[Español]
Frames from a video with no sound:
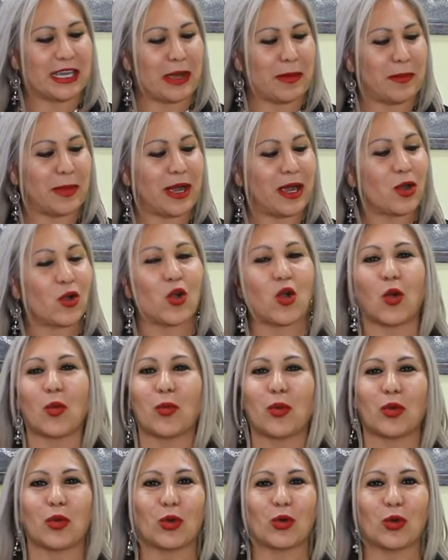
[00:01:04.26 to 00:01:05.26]
llama
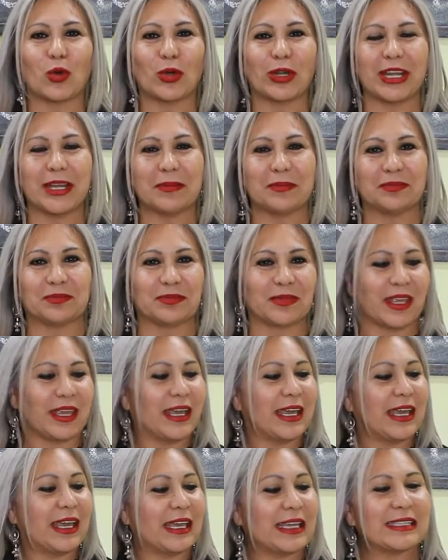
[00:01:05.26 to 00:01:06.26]
¿Cómo lo logré?
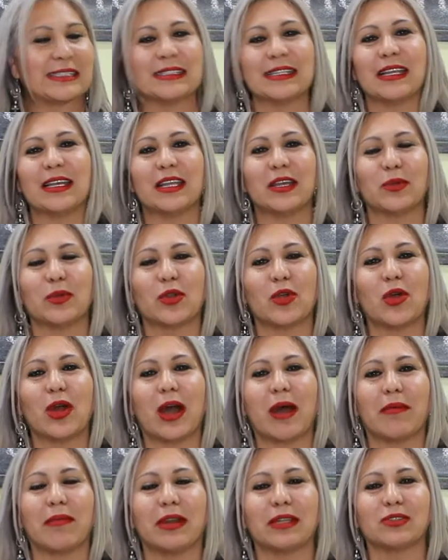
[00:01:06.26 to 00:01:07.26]
Este libro
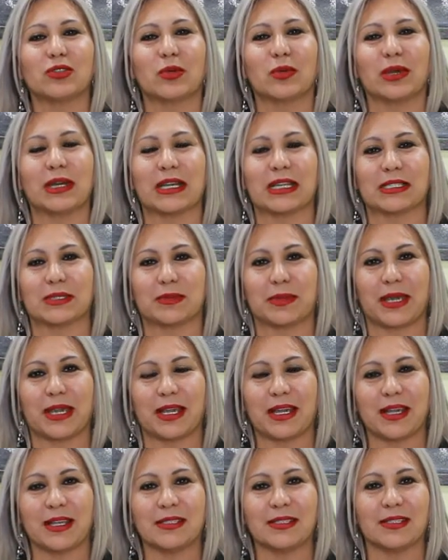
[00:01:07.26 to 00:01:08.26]
habla sobre las
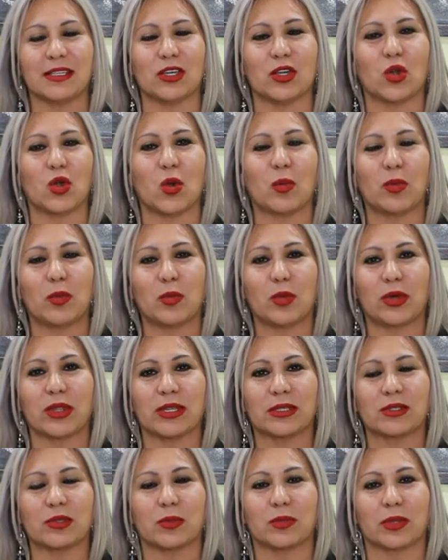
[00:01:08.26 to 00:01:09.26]
becas y cómo
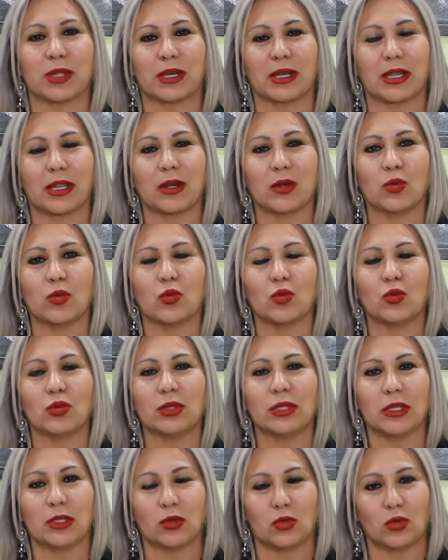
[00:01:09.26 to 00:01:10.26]
puedes obtener
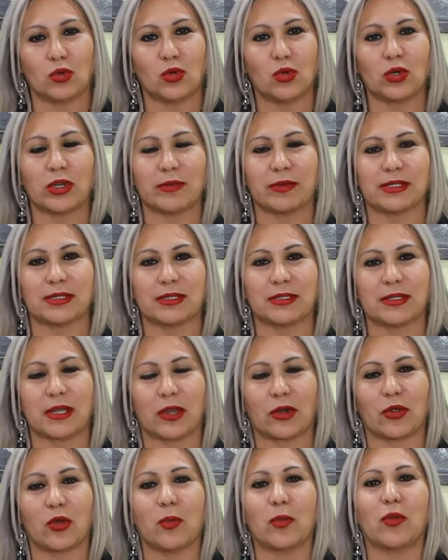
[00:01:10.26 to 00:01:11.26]
un título
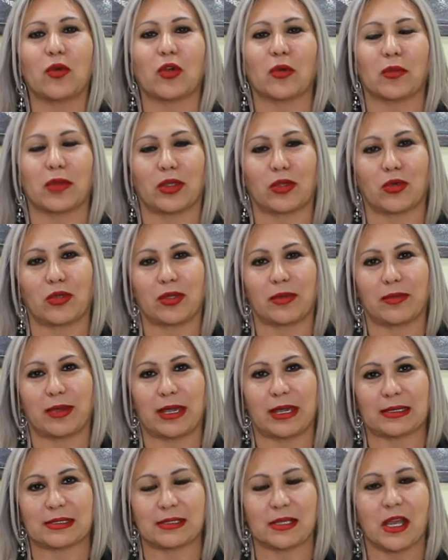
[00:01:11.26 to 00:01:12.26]
universitario por medio de
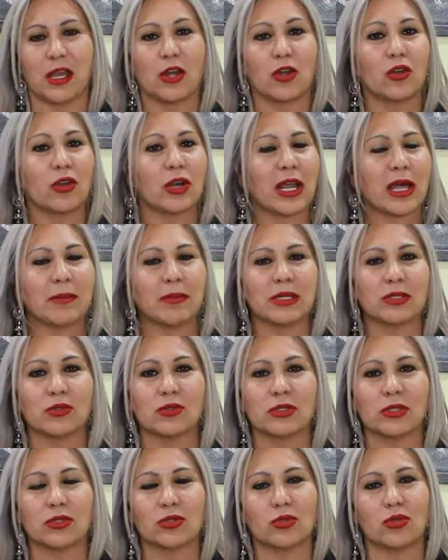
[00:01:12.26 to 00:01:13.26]
becas. No nada más
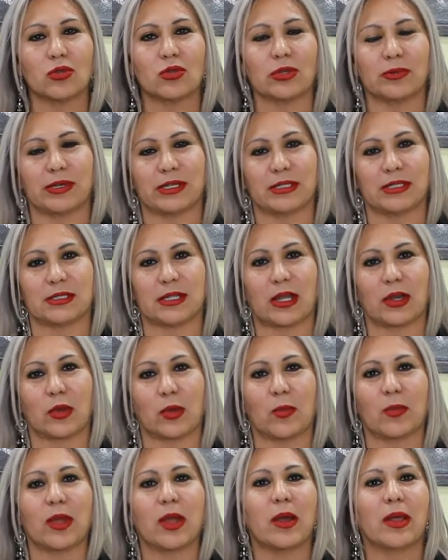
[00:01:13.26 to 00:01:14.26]
un título
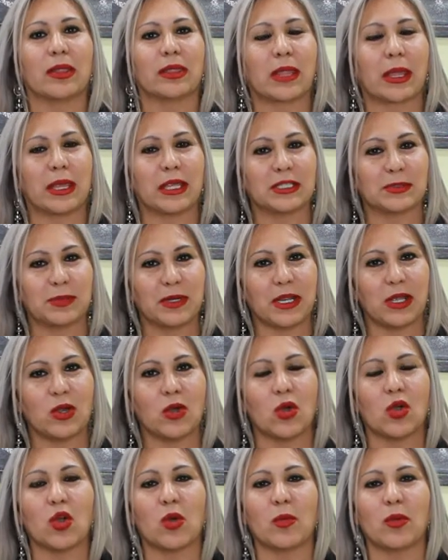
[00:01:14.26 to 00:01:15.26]
universitario. Te
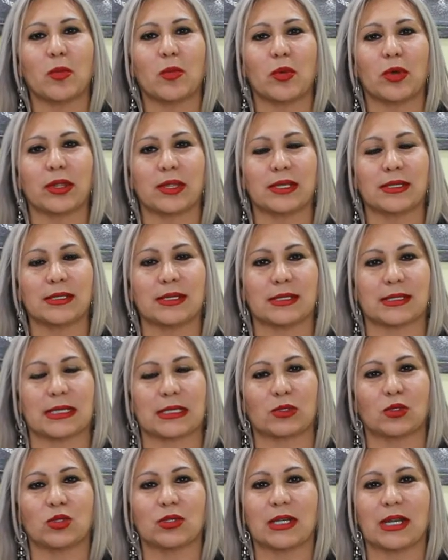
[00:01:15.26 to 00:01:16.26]
explico cómo puedes
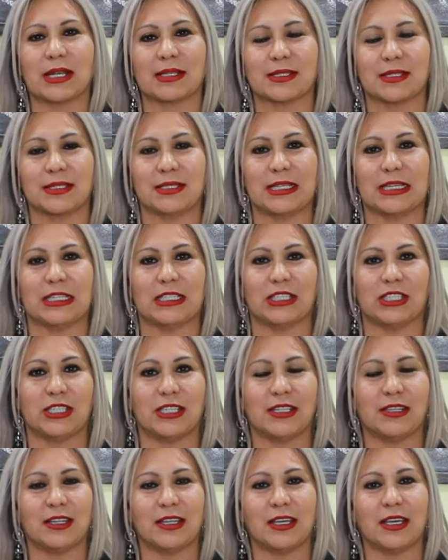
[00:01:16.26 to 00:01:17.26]
hacer tus clases del
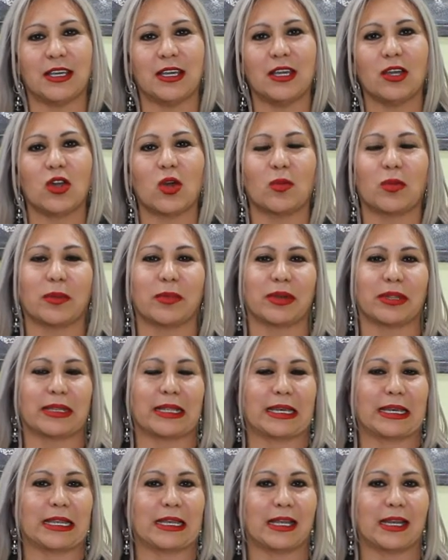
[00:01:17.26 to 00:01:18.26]
GD, cómo
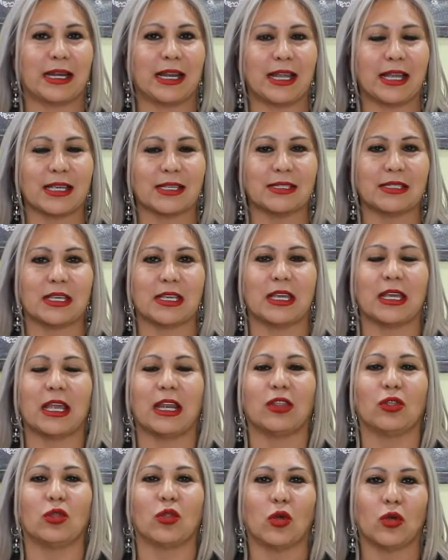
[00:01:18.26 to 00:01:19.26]
aprender inglés y
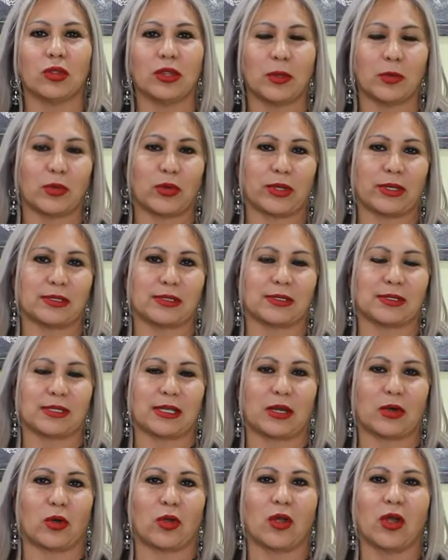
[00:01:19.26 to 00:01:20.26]
en dónde puedes
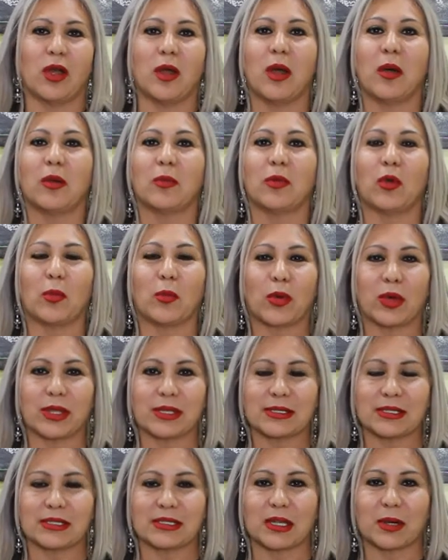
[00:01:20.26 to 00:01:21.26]
hacerlo. Lo
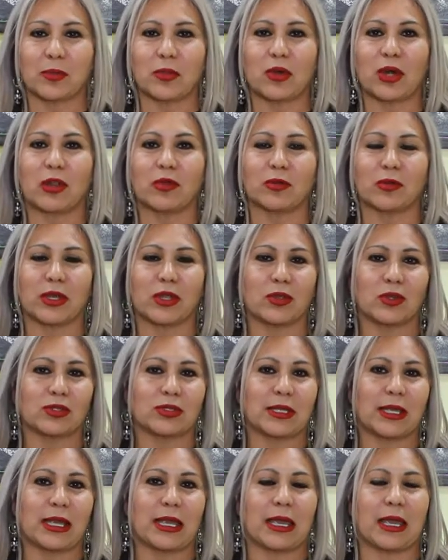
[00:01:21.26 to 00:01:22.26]
puedes hacer por los
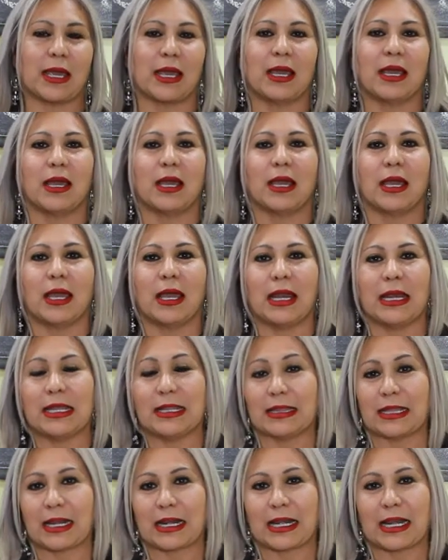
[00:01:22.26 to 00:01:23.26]
medios de el
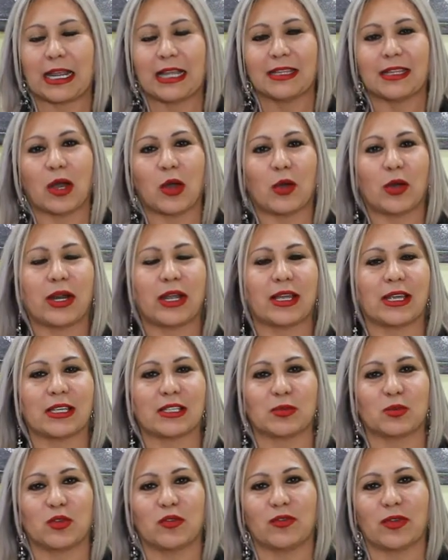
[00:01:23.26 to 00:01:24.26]
internet ahora que
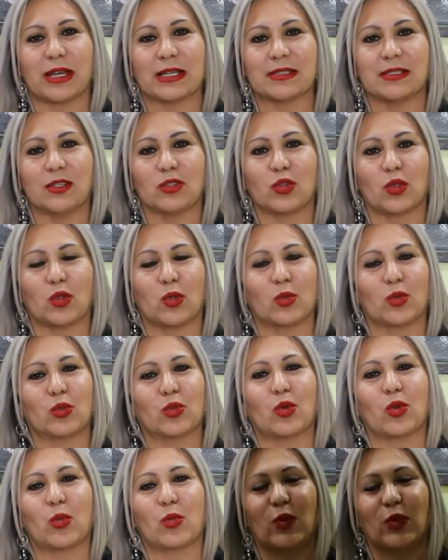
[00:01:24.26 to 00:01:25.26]
es muy fácil, todo el
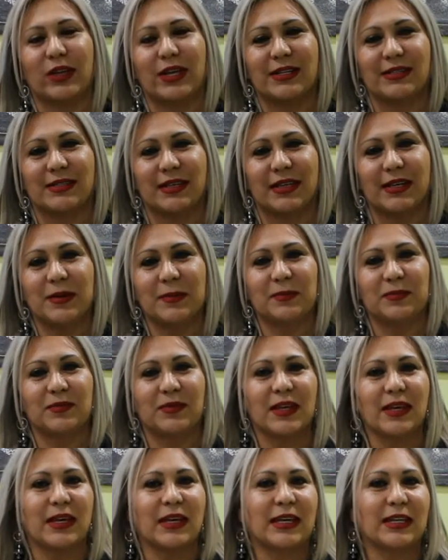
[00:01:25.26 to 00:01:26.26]
mundo lo puede hacer.
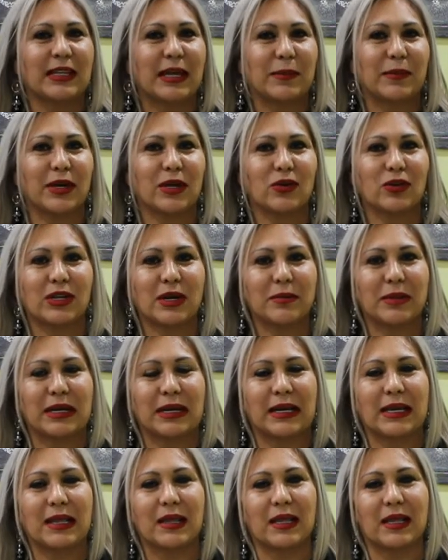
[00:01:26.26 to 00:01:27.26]
Y también otra
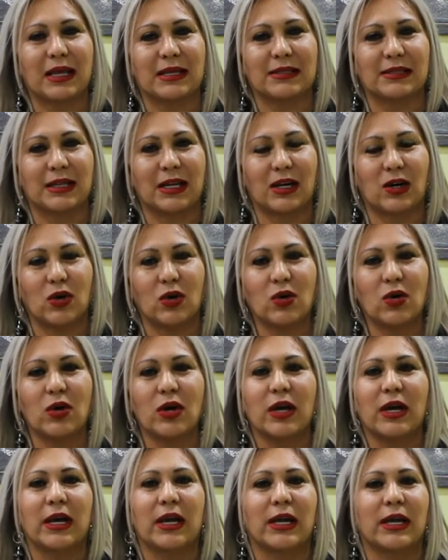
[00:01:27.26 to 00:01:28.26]
manera de hacerlo
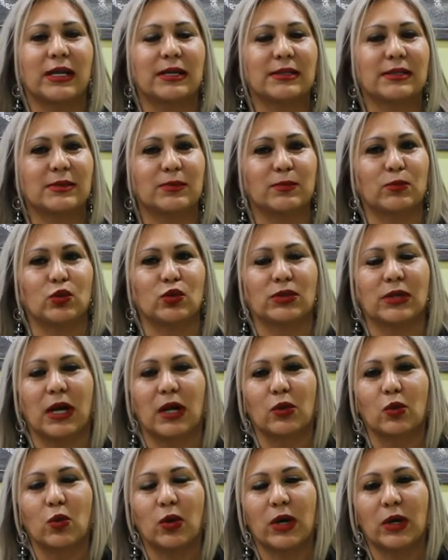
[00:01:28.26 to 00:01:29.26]
es
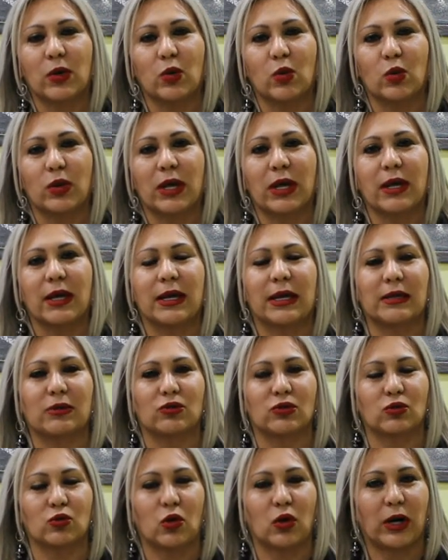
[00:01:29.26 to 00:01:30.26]
buscando ayuda en
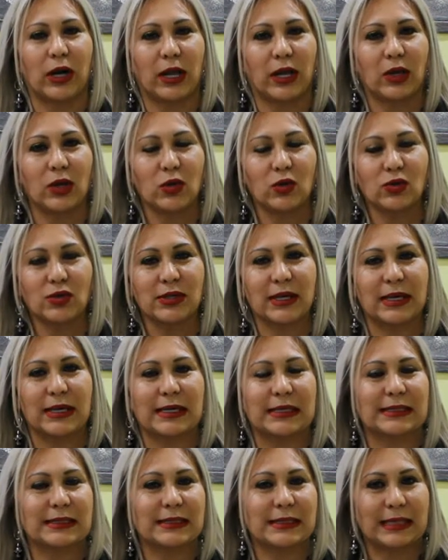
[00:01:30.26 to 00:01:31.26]
los colegios,
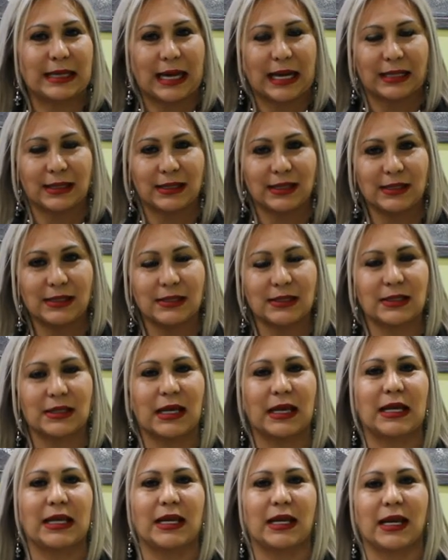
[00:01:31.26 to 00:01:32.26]
que es gratis,
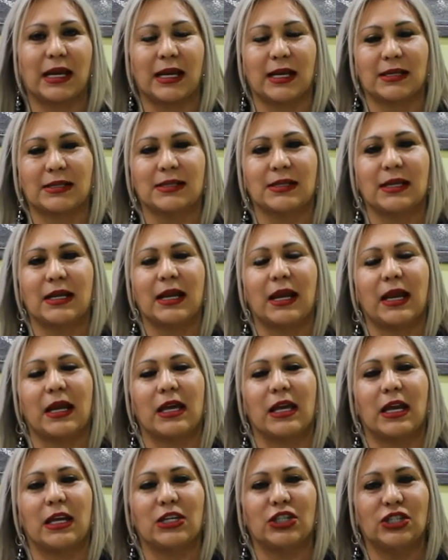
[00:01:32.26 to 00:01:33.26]
el inglés y
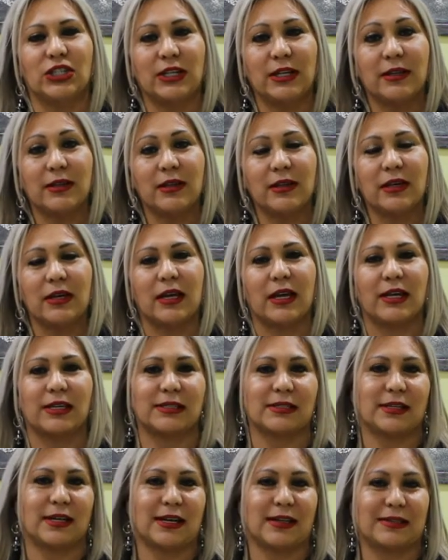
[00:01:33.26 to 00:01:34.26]
el GED
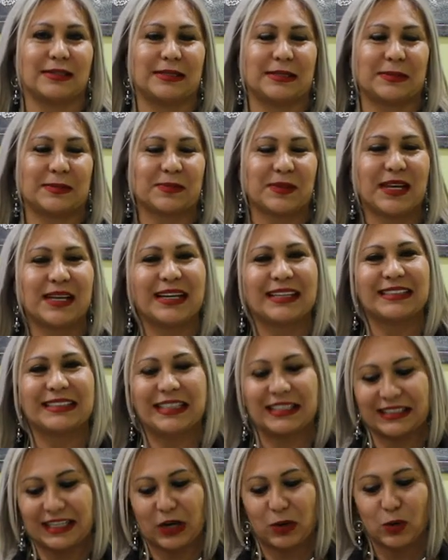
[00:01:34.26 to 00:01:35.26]
es gratis. Así
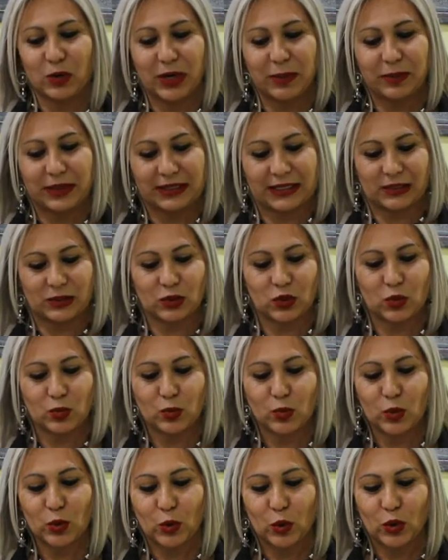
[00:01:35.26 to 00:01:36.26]
que te hago una invitación
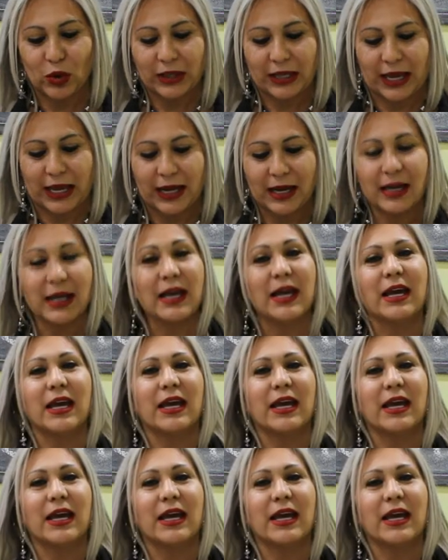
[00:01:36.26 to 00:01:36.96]
muy cordial